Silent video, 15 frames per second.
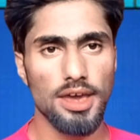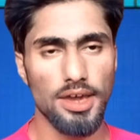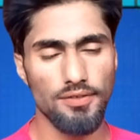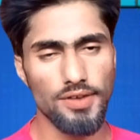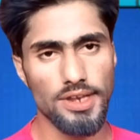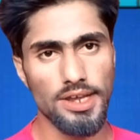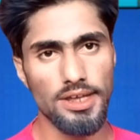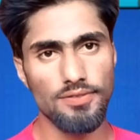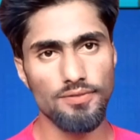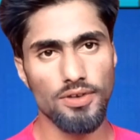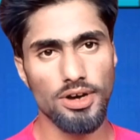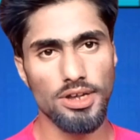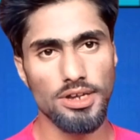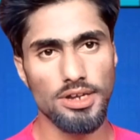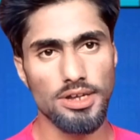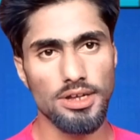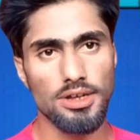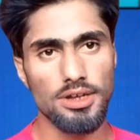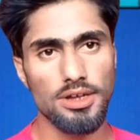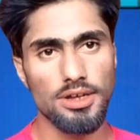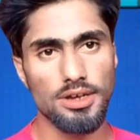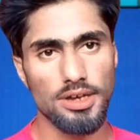हेवी रेनफॉल
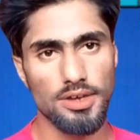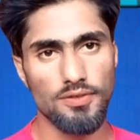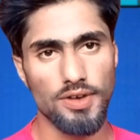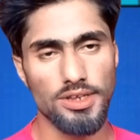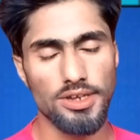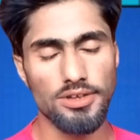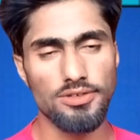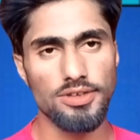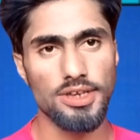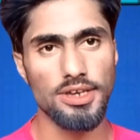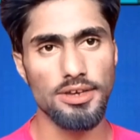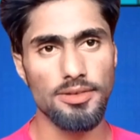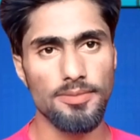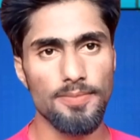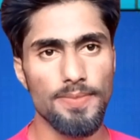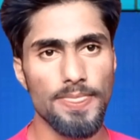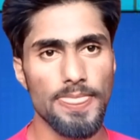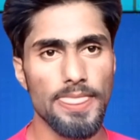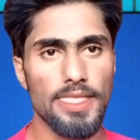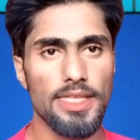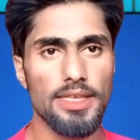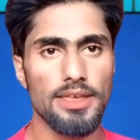की वजह से
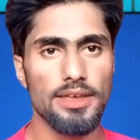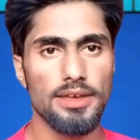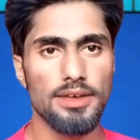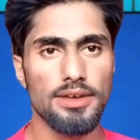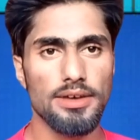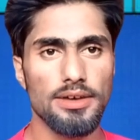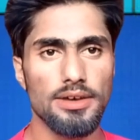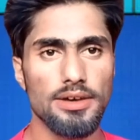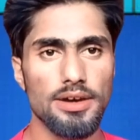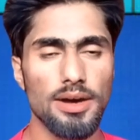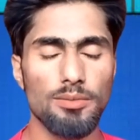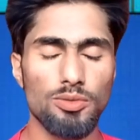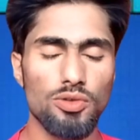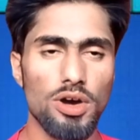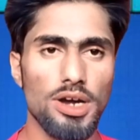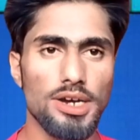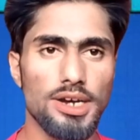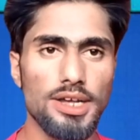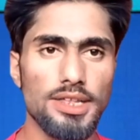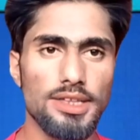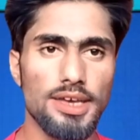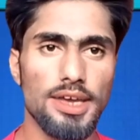हम दुआ
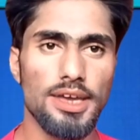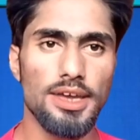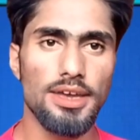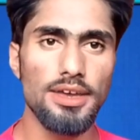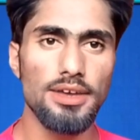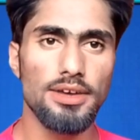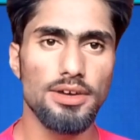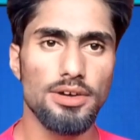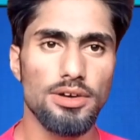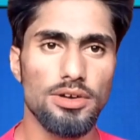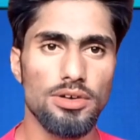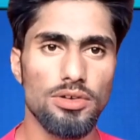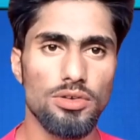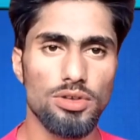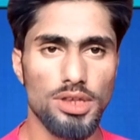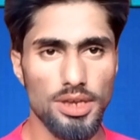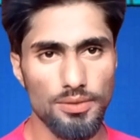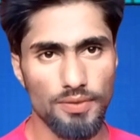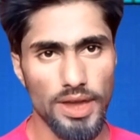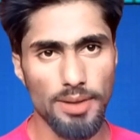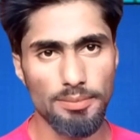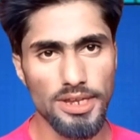करते हैं उनकी
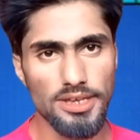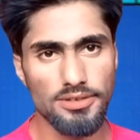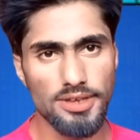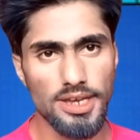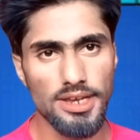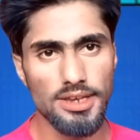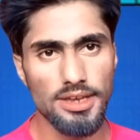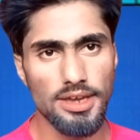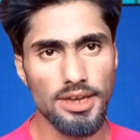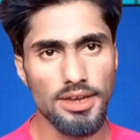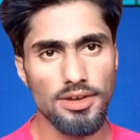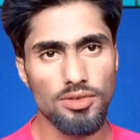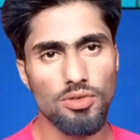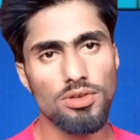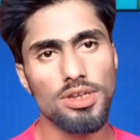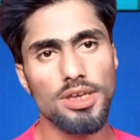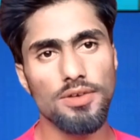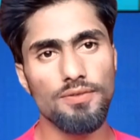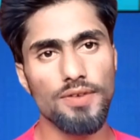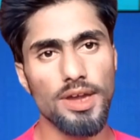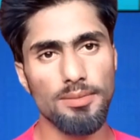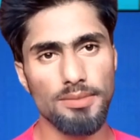फैमिलीज़ के लिए
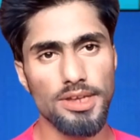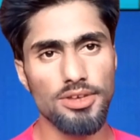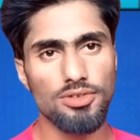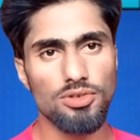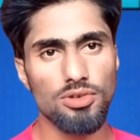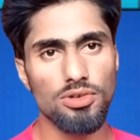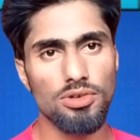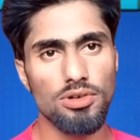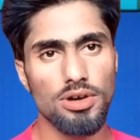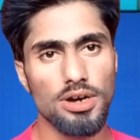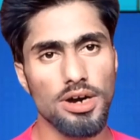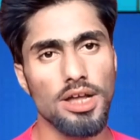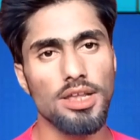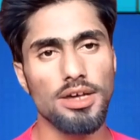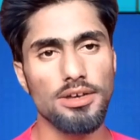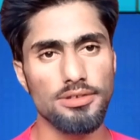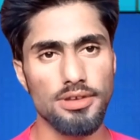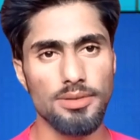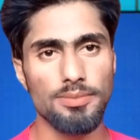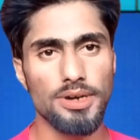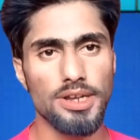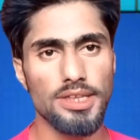उनकी फैमिलीज़ को अल्लाह
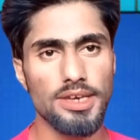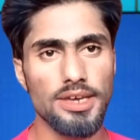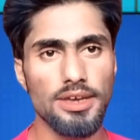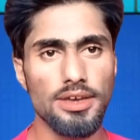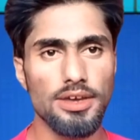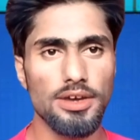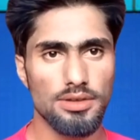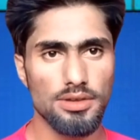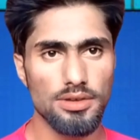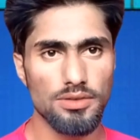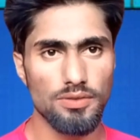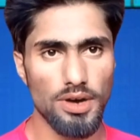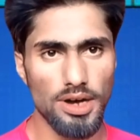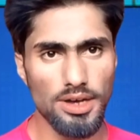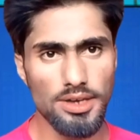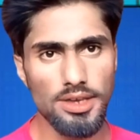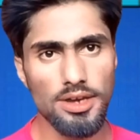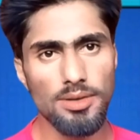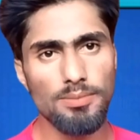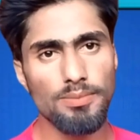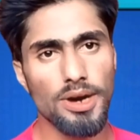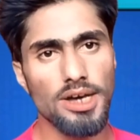सब्र दे वहाँ ही
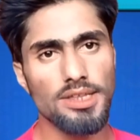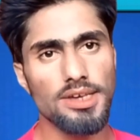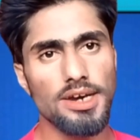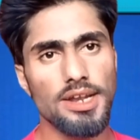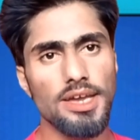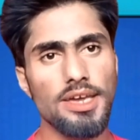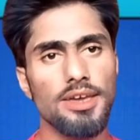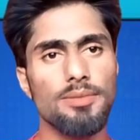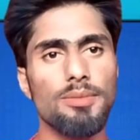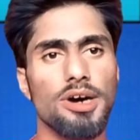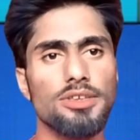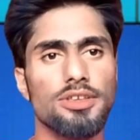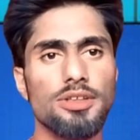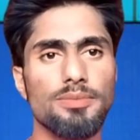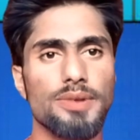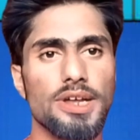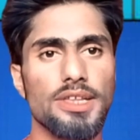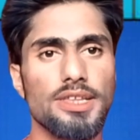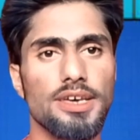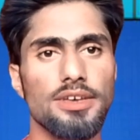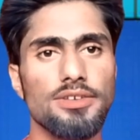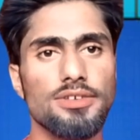हम बात करें हिमाचल
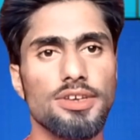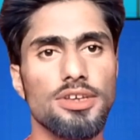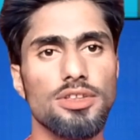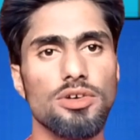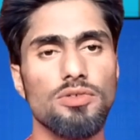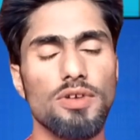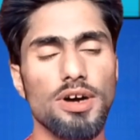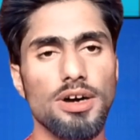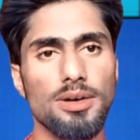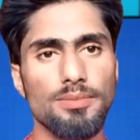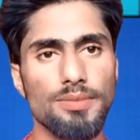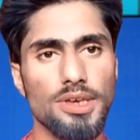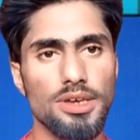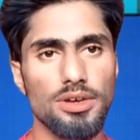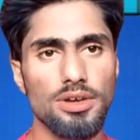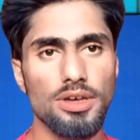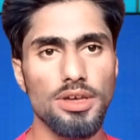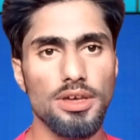प्रदेश की तो वहाँ भी